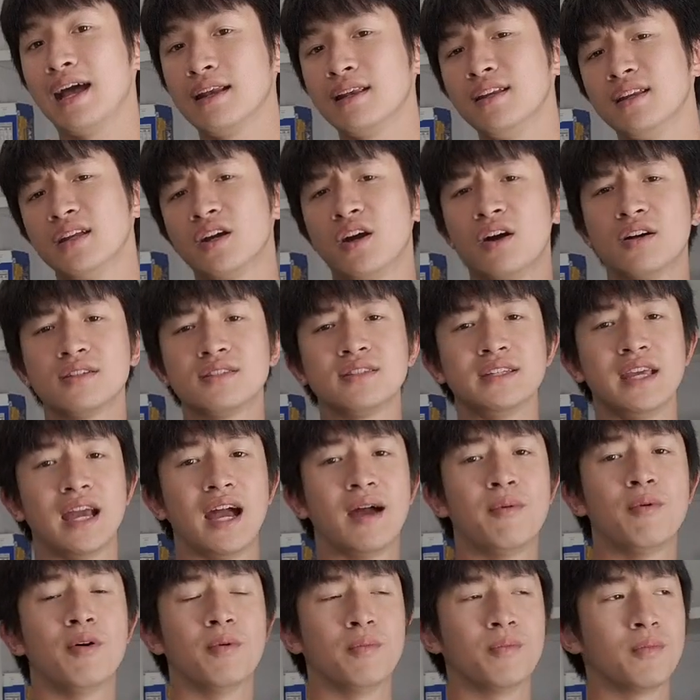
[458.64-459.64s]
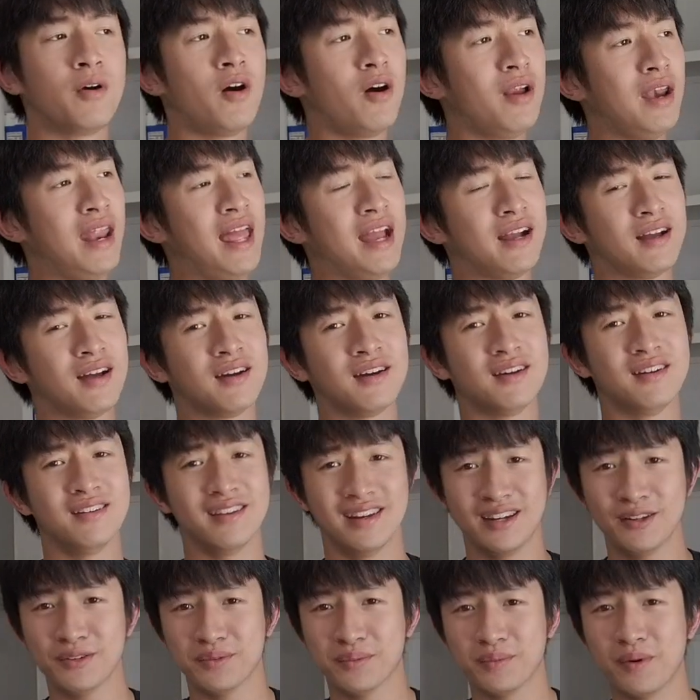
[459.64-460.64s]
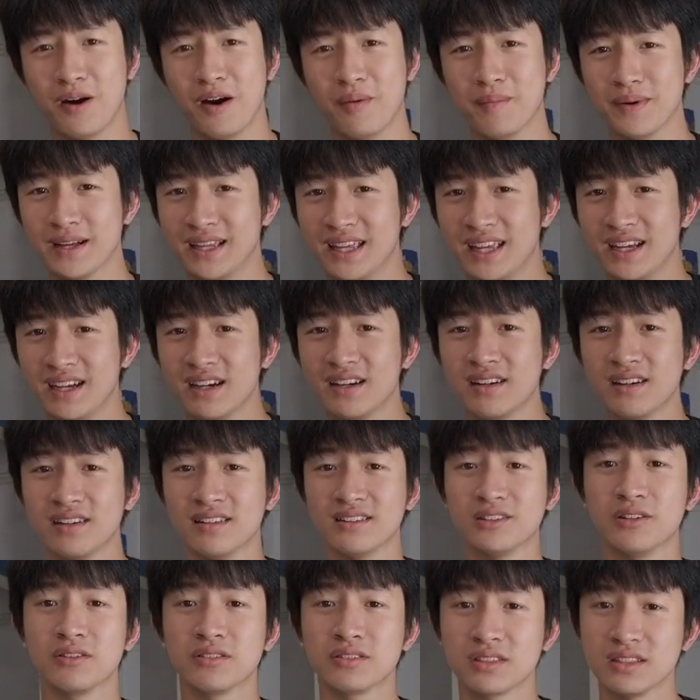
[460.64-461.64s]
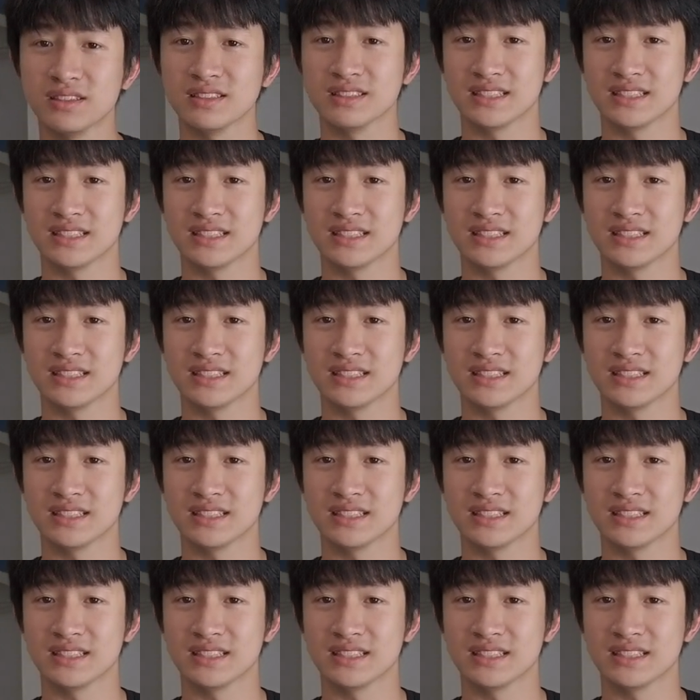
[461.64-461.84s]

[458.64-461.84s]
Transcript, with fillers: ทีนี้ข้อเสียครับผมข้อแรกก็คืออย่างที่ผมบอกเมื่อกี้ก็คือต้องตื่น